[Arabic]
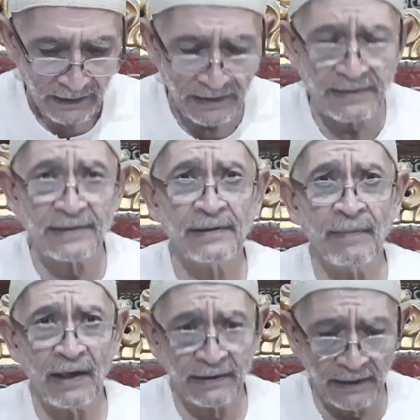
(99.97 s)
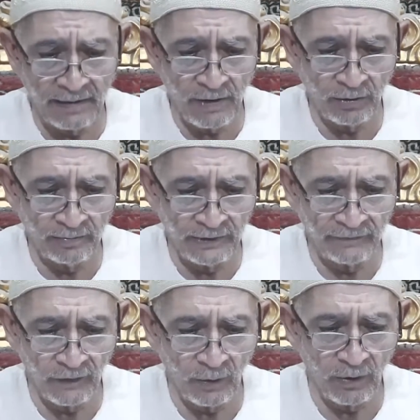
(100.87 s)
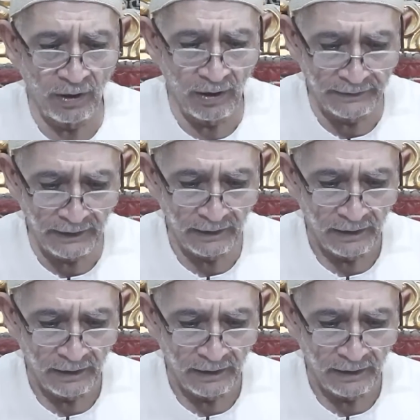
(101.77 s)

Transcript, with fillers: إذا سمع كلام أمه فهو خاضع